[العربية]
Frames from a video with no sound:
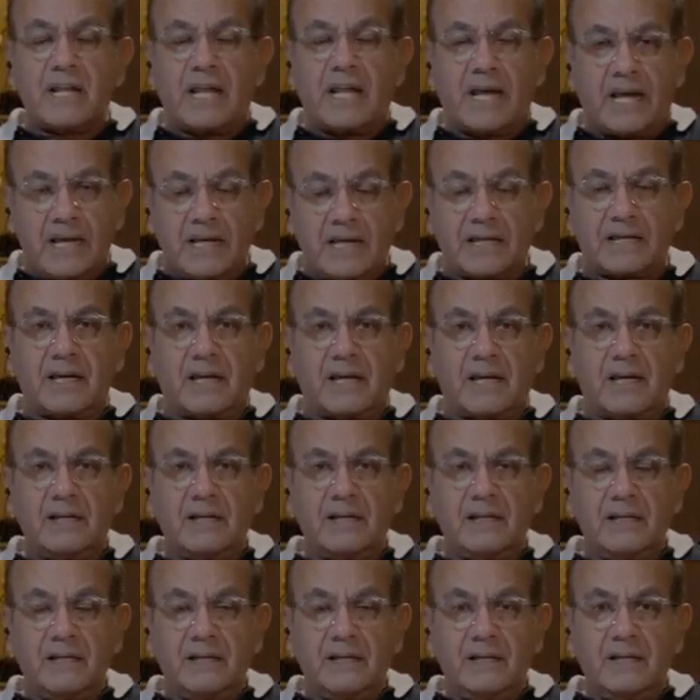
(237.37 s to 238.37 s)
حاجه
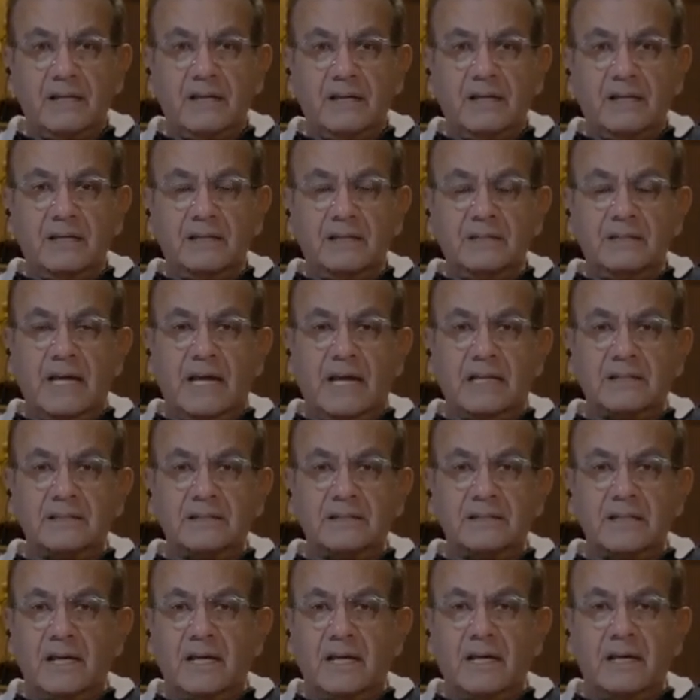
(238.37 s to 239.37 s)

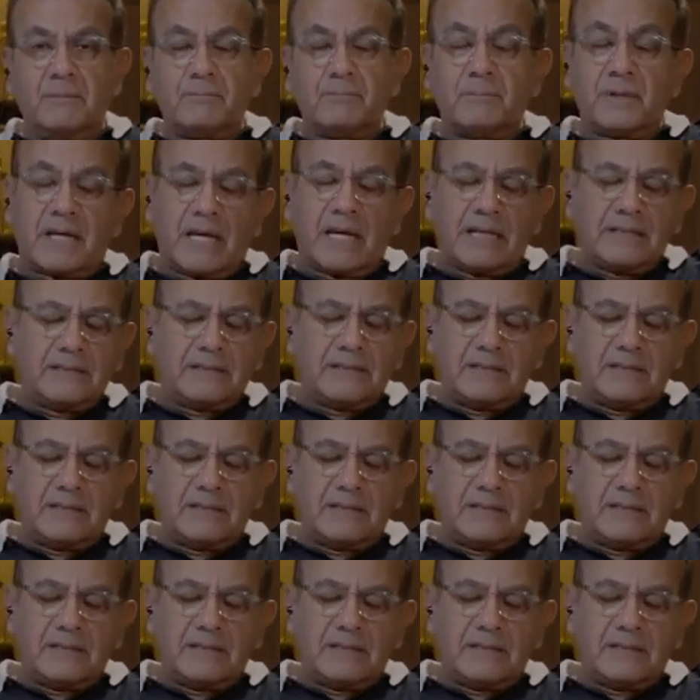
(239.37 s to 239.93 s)
يعني بجد